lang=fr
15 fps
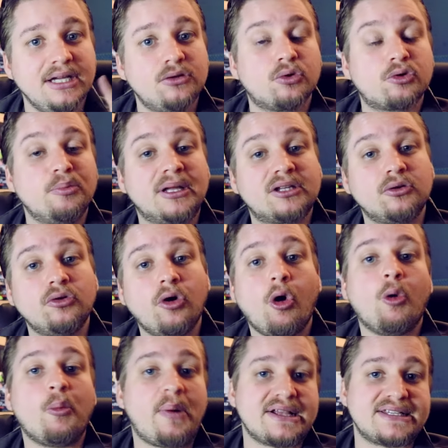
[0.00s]
Et donc maintenant,
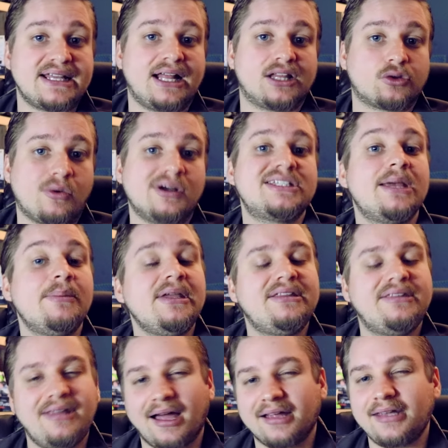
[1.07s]
on passe à la troisième et
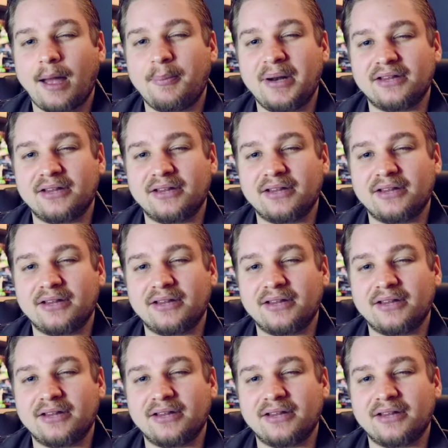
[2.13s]
dernière